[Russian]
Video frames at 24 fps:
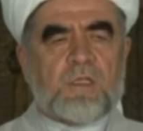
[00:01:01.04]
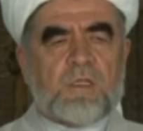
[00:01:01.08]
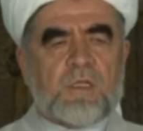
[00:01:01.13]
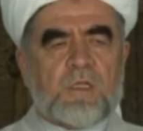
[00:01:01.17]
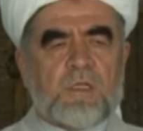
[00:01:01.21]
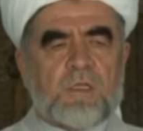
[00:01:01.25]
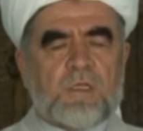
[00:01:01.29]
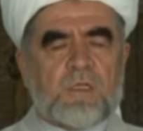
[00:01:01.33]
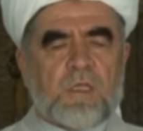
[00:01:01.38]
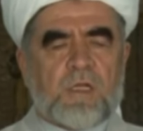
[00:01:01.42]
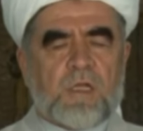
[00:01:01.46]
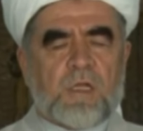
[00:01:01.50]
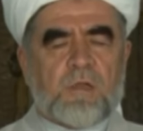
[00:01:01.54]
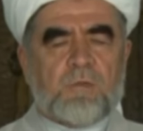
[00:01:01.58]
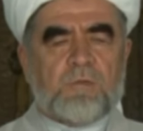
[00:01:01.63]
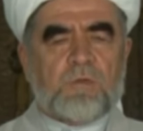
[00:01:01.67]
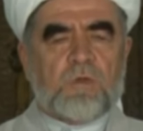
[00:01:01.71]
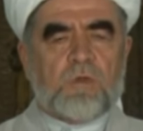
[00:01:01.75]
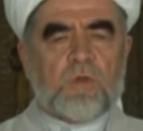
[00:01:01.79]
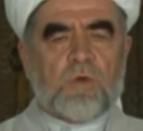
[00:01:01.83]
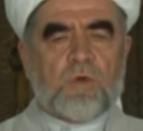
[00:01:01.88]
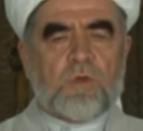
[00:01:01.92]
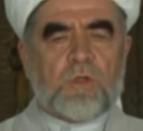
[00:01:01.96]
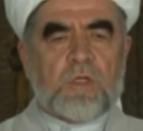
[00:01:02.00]
такой-то провинции
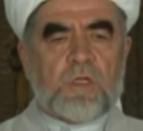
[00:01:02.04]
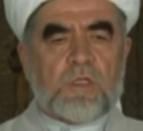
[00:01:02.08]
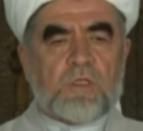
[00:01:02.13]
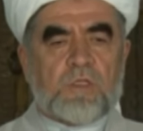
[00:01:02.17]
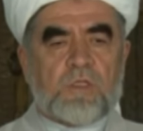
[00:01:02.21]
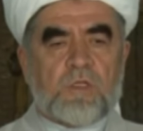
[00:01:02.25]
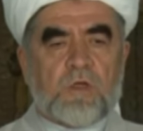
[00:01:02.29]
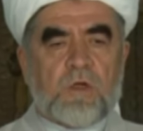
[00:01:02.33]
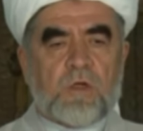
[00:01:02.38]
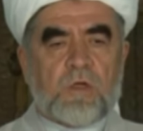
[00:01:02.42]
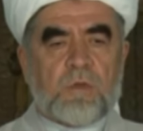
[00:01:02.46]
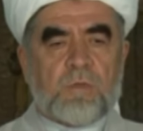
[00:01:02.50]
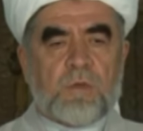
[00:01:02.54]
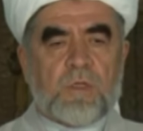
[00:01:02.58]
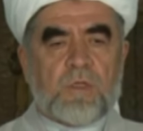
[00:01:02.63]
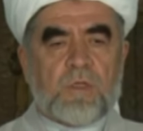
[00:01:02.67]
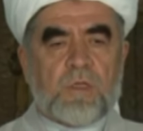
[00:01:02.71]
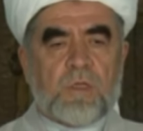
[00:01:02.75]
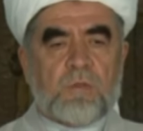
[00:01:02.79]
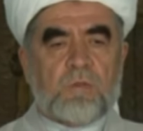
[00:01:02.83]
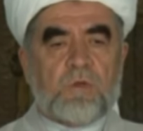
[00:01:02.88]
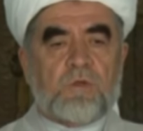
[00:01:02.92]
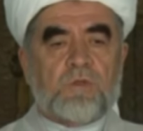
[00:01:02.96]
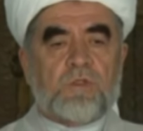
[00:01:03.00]
Афганистана
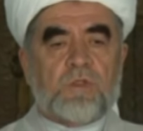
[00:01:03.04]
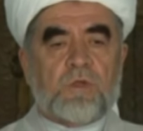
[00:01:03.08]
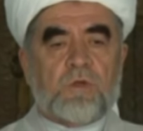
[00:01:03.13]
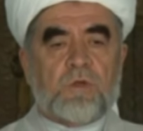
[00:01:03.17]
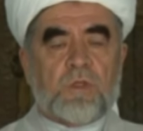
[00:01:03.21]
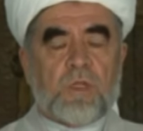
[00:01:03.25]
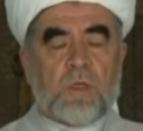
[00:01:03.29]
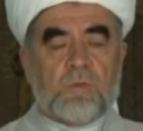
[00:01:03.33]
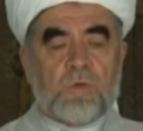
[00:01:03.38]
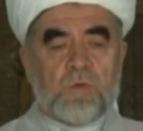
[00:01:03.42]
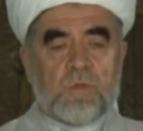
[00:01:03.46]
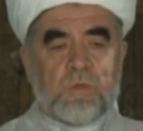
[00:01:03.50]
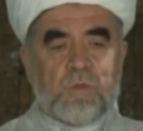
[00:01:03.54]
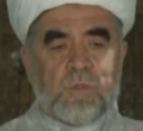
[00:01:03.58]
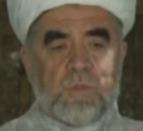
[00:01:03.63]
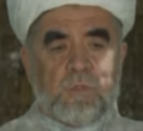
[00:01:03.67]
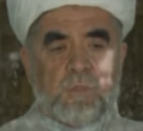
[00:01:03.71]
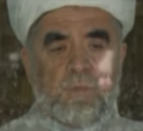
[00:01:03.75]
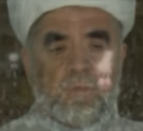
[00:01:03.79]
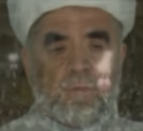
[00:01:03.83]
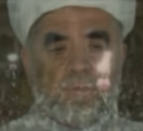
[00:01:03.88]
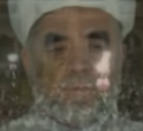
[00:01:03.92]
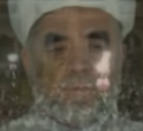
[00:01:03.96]
погибло столько-то людей.